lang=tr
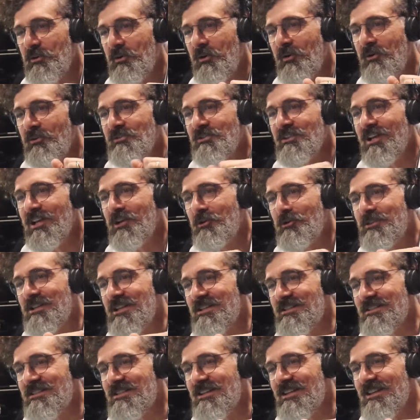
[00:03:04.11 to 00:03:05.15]
Ondan
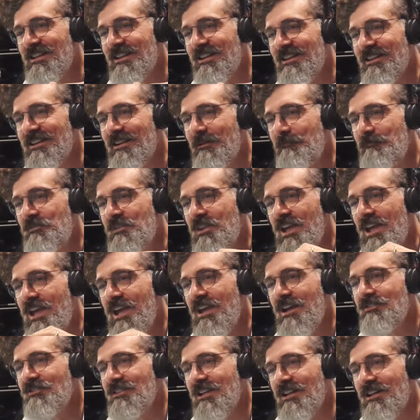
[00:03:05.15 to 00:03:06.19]
ötesi
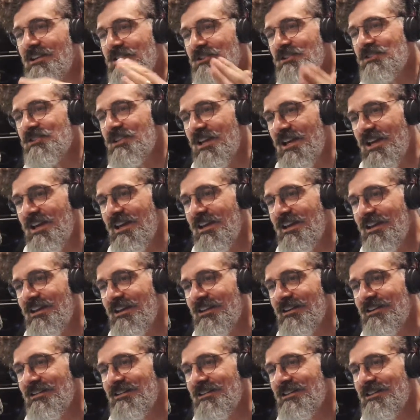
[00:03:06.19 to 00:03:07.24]
evden işe,
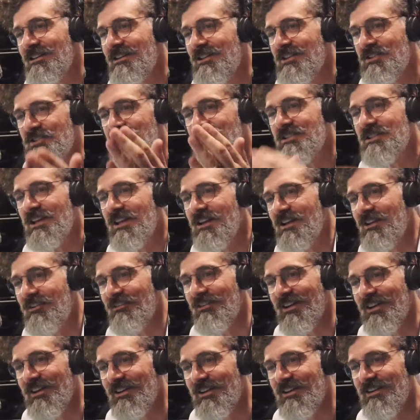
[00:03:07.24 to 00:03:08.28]
işten
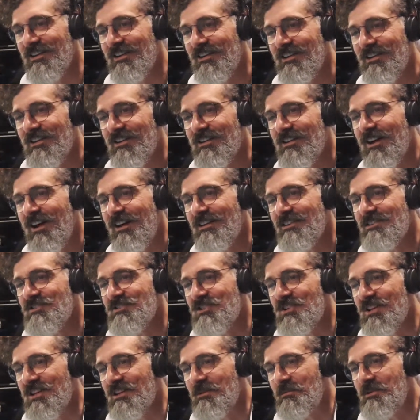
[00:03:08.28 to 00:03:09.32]
eve.
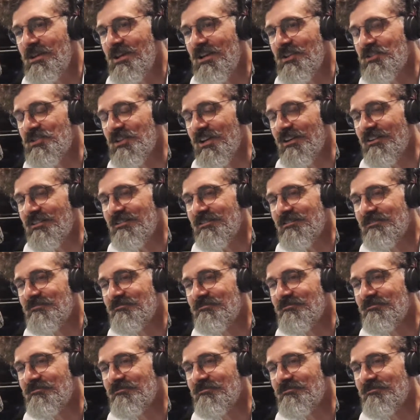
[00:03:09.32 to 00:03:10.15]
Karınca gibi yaşar.